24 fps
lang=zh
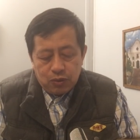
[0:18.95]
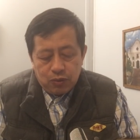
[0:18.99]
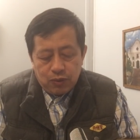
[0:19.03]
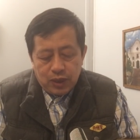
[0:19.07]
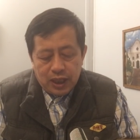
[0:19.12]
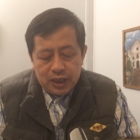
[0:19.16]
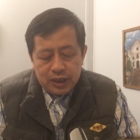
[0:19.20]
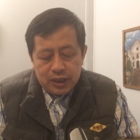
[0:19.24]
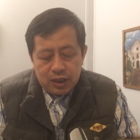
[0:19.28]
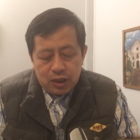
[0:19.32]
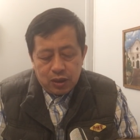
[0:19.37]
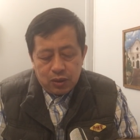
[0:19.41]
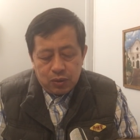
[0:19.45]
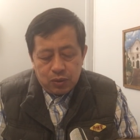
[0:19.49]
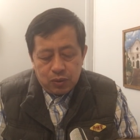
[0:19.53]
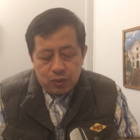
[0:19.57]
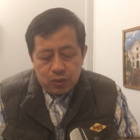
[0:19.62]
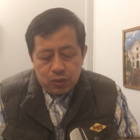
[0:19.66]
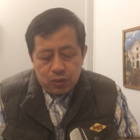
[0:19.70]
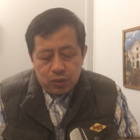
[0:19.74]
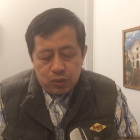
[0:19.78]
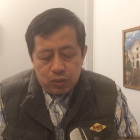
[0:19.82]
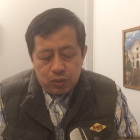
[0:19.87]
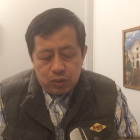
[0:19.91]
晚年
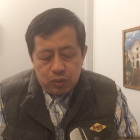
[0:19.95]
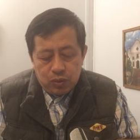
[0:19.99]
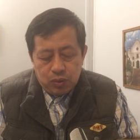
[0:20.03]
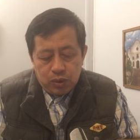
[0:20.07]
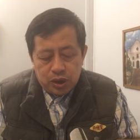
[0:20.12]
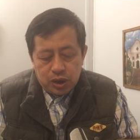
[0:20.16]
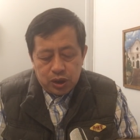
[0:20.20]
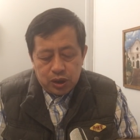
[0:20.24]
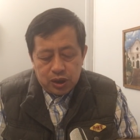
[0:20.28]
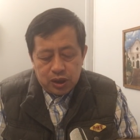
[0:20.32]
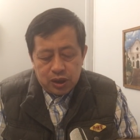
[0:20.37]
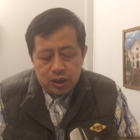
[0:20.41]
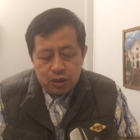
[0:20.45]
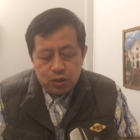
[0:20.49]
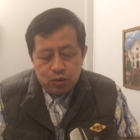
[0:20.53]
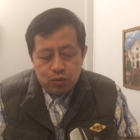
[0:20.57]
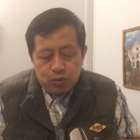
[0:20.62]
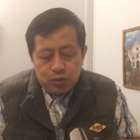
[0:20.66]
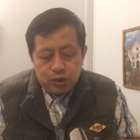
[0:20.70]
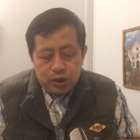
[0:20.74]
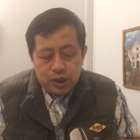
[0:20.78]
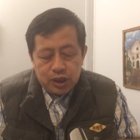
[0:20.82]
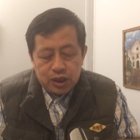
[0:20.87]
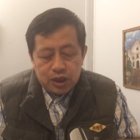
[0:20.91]
胡适称
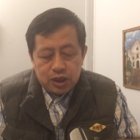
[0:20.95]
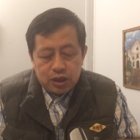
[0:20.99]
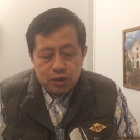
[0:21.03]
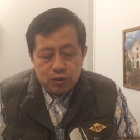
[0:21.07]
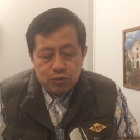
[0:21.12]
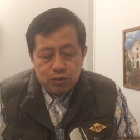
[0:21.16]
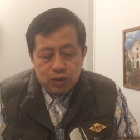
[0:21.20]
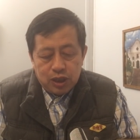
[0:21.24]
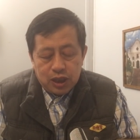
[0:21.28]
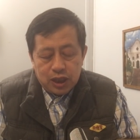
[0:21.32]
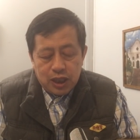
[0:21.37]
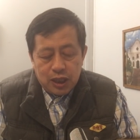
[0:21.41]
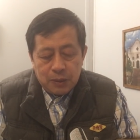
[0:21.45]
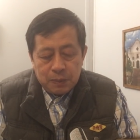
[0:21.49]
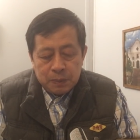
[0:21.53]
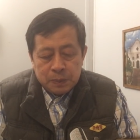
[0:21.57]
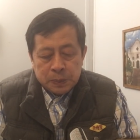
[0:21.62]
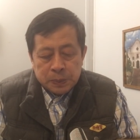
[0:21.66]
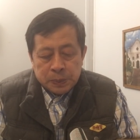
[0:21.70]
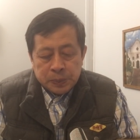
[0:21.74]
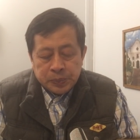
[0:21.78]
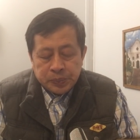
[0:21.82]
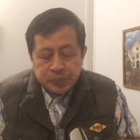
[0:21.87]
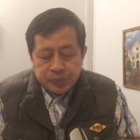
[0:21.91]
鲁迅是我的，
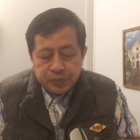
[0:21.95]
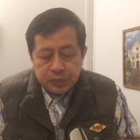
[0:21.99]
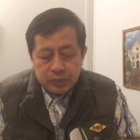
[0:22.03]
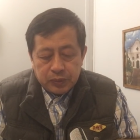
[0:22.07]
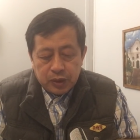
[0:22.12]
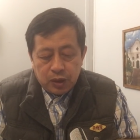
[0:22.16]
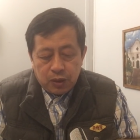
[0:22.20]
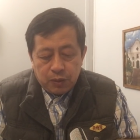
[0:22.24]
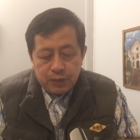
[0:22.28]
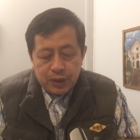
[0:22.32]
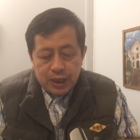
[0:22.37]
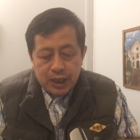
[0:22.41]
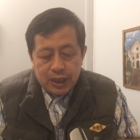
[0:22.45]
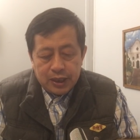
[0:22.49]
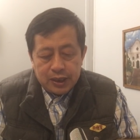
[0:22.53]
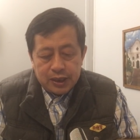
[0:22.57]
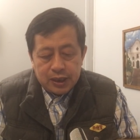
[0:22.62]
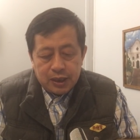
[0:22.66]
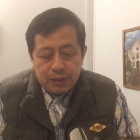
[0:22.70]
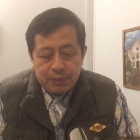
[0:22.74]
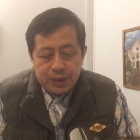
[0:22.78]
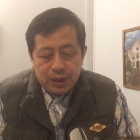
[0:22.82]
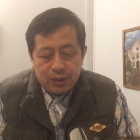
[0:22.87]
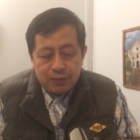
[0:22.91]
我们看
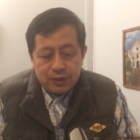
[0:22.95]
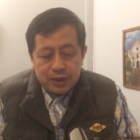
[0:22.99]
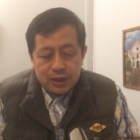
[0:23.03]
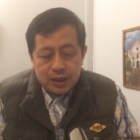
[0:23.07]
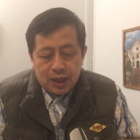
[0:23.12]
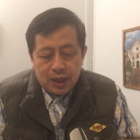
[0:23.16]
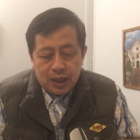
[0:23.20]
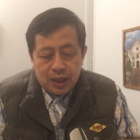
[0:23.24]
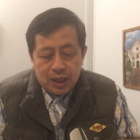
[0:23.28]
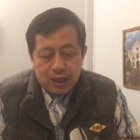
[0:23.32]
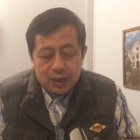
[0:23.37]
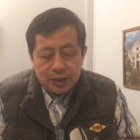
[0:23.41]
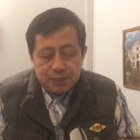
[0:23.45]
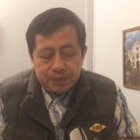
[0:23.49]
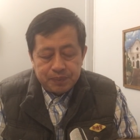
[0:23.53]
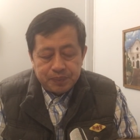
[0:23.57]
这篇文章